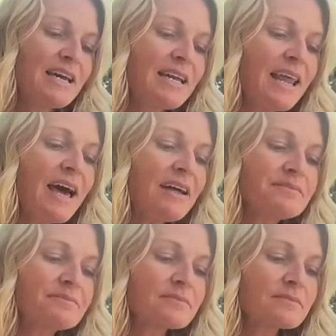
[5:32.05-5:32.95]
Et là,
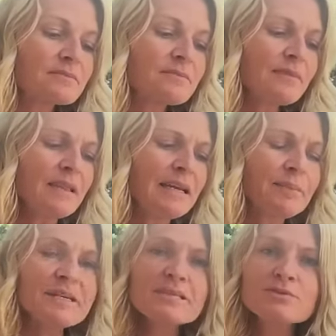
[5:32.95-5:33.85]
la
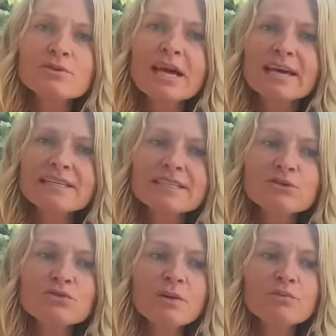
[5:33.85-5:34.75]
perception de la réalité
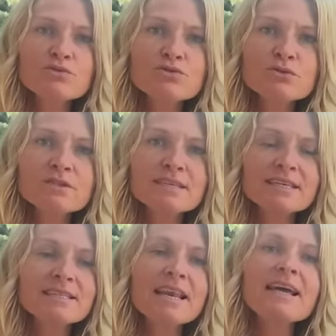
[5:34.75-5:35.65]
devient plus juste et
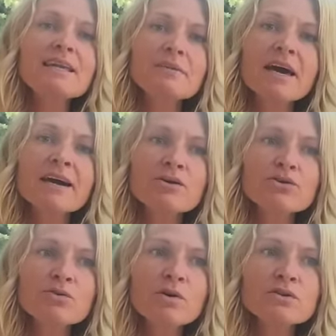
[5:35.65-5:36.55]
c'est là que les miracles
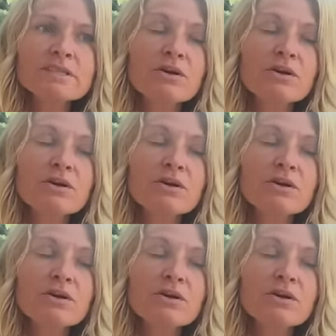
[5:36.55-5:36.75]
commencent.